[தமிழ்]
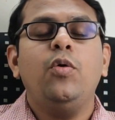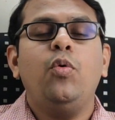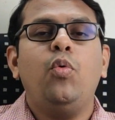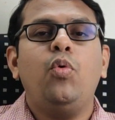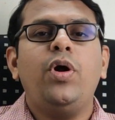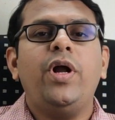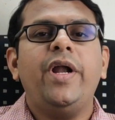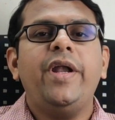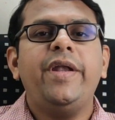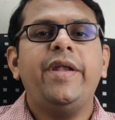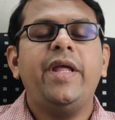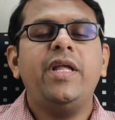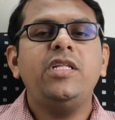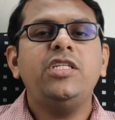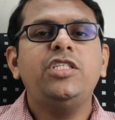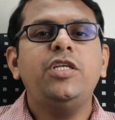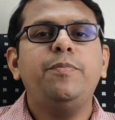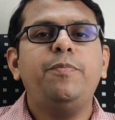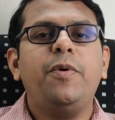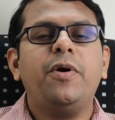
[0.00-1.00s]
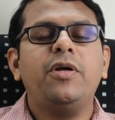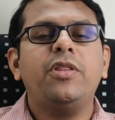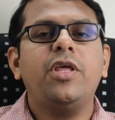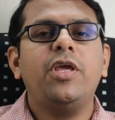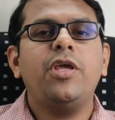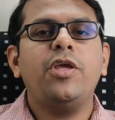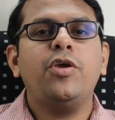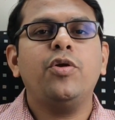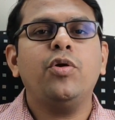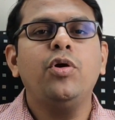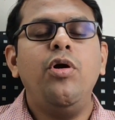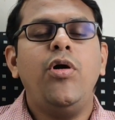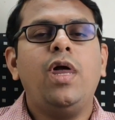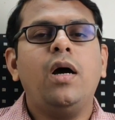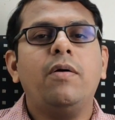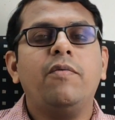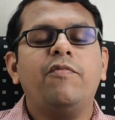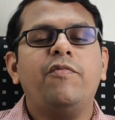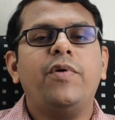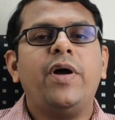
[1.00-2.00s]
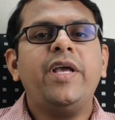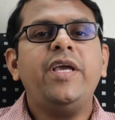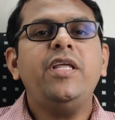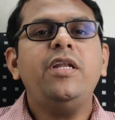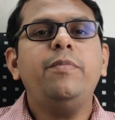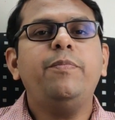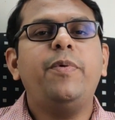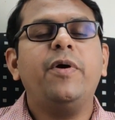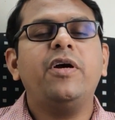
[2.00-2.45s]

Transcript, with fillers: உங்க நெஞ்சு பகுதியையும் வயிறு